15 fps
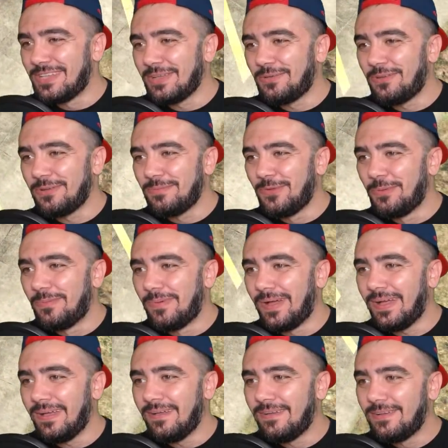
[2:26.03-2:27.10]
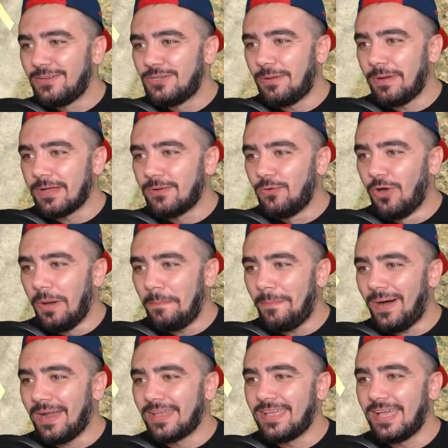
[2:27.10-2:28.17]
Şuradan görünmüyor mu be? Şuna bak. Hop
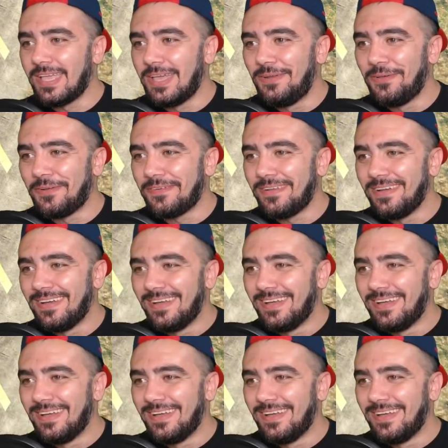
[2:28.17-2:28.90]
arkaya geliyor.